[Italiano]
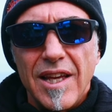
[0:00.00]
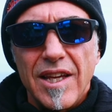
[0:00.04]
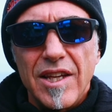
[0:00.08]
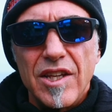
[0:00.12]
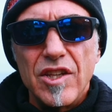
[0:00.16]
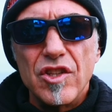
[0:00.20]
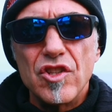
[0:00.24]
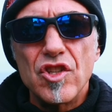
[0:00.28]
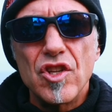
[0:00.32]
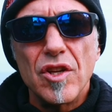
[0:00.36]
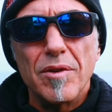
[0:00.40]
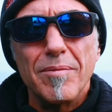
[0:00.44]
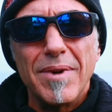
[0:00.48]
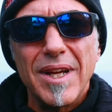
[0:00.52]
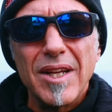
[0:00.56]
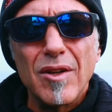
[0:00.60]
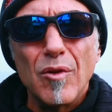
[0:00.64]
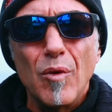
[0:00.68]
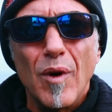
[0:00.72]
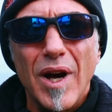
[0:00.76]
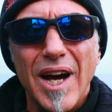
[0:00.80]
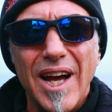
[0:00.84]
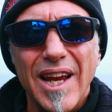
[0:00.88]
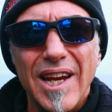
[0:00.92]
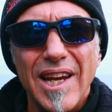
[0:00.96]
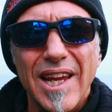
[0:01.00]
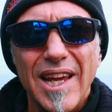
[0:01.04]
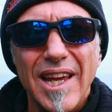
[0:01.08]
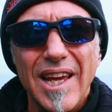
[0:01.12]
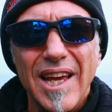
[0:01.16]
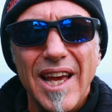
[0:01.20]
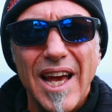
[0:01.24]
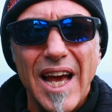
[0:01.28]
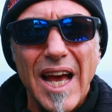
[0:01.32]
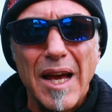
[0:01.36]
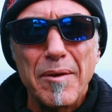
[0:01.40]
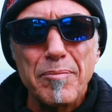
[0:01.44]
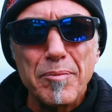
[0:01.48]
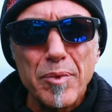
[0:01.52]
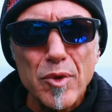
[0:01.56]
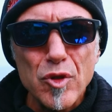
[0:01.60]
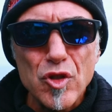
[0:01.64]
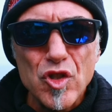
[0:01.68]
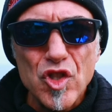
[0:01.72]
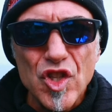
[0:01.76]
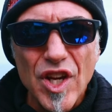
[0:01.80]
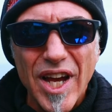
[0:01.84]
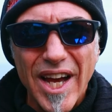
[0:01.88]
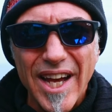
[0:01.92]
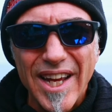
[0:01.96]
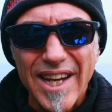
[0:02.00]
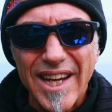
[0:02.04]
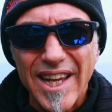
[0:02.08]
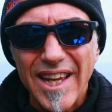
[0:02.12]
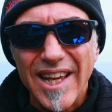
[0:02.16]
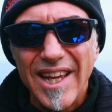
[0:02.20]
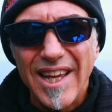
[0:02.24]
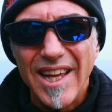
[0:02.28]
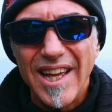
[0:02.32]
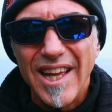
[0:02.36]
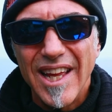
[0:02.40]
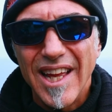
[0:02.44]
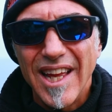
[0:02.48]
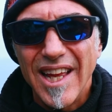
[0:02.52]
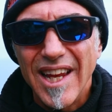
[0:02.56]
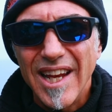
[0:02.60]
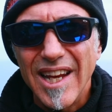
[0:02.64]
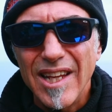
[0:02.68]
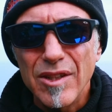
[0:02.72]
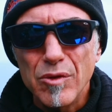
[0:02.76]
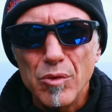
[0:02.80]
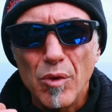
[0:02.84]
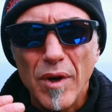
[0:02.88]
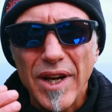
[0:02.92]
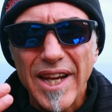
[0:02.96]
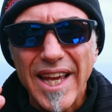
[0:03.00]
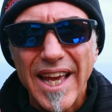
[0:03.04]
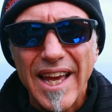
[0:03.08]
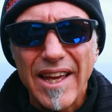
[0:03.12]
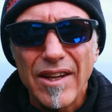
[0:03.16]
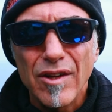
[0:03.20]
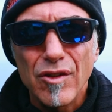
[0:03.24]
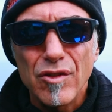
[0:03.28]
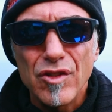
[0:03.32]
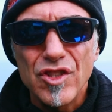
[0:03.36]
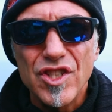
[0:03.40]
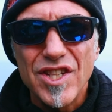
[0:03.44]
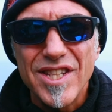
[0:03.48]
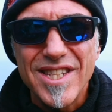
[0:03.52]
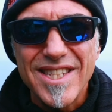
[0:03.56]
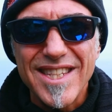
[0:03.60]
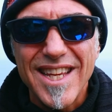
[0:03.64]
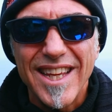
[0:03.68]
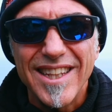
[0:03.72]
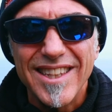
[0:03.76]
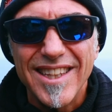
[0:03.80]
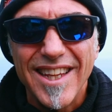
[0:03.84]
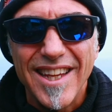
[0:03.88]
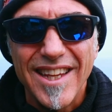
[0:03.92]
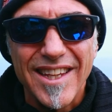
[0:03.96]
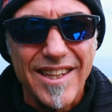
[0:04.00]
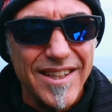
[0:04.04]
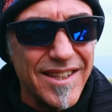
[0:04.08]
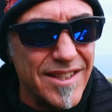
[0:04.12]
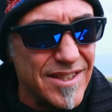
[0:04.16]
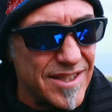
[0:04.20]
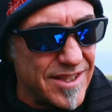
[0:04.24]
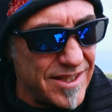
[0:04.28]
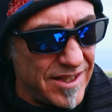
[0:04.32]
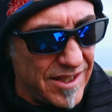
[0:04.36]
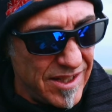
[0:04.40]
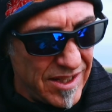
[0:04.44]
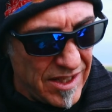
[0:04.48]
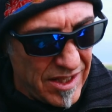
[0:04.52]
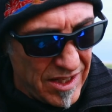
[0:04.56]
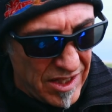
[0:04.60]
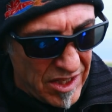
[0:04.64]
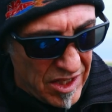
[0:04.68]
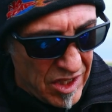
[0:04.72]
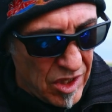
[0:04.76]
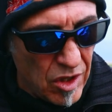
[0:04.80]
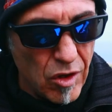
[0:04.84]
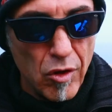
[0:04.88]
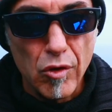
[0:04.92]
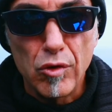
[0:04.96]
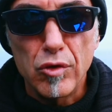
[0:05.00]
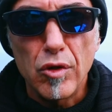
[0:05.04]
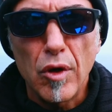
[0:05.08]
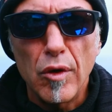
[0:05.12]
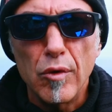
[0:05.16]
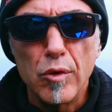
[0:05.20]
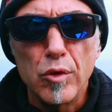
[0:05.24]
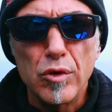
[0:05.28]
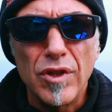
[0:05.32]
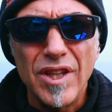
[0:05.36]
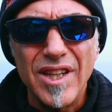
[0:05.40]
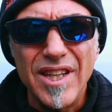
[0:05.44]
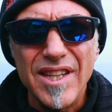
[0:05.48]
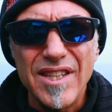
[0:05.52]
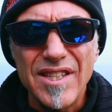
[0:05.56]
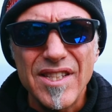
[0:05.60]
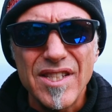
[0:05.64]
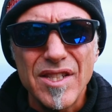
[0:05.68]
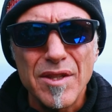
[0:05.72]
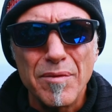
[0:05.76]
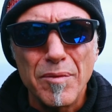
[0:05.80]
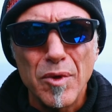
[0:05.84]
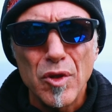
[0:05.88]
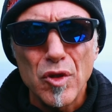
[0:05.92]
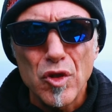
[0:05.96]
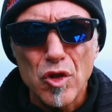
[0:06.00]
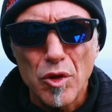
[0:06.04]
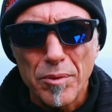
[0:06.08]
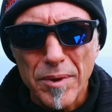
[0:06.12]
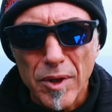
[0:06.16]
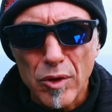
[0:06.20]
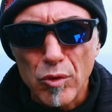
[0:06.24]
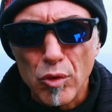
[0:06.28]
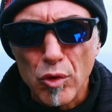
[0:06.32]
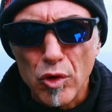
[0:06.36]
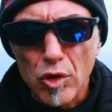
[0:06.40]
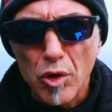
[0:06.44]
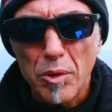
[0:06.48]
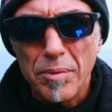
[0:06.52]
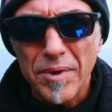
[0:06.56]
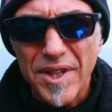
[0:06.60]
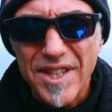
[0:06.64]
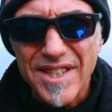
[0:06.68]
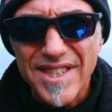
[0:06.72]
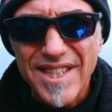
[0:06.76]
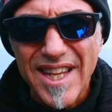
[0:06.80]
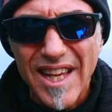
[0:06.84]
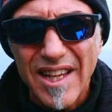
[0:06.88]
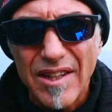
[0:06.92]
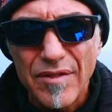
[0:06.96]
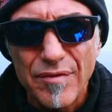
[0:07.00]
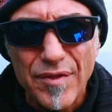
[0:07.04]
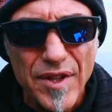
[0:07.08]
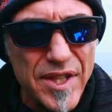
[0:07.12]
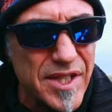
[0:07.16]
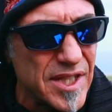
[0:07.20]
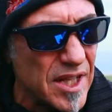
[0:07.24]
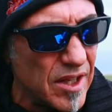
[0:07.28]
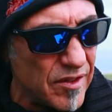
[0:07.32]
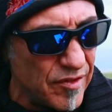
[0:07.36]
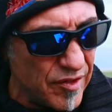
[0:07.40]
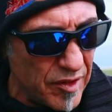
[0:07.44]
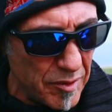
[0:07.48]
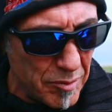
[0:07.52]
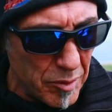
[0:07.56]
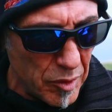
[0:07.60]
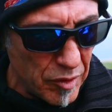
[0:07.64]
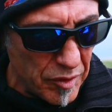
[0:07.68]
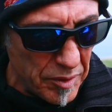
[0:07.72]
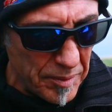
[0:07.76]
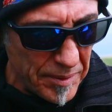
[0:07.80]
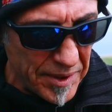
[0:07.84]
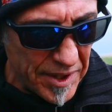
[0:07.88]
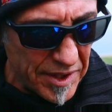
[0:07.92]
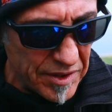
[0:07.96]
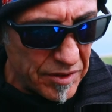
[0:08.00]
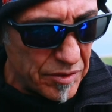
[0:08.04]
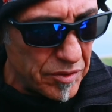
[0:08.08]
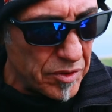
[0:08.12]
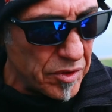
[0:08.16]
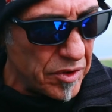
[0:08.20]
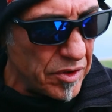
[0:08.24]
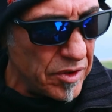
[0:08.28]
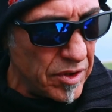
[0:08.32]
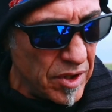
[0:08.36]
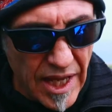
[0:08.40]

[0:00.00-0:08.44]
in cima al quale appoggiare la tua Canon G7X. Lo trovo utilissimo soprattutto per i selfie, i selfie in movimento